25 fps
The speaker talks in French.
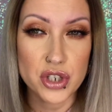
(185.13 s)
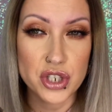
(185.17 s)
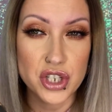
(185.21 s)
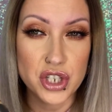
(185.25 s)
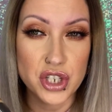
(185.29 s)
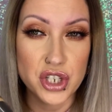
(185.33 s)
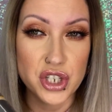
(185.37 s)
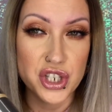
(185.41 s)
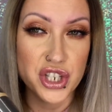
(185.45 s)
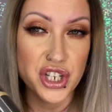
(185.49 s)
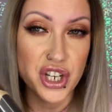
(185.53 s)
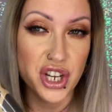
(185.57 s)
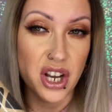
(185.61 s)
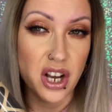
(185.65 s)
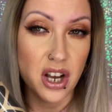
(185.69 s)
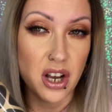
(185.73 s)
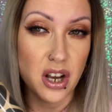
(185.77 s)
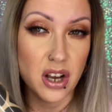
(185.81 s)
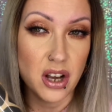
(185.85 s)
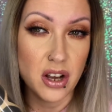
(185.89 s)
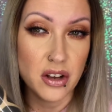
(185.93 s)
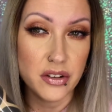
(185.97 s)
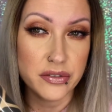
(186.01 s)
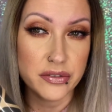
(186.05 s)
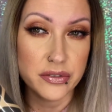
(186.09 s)
des
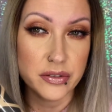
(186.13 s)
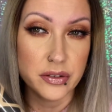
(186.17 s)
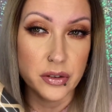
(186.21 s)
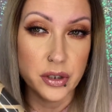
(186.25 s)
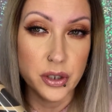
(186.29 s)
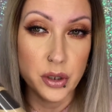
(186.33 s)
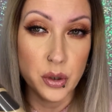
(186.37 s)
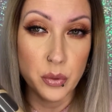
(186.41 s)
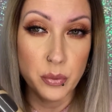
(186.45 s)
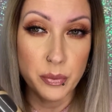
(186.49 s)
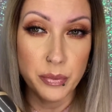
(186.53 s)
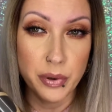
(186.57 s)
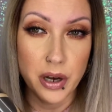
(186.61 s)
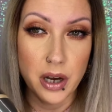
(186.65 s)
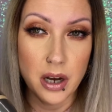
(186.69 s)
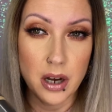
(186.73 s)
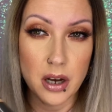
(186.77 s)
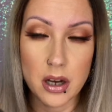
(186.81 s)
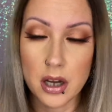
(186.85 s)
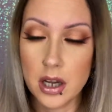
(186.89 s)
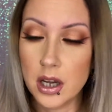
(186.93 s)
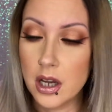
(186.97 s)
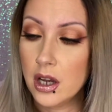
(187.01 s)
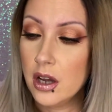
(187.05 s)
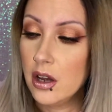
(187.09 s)
girafes, euh, léopards.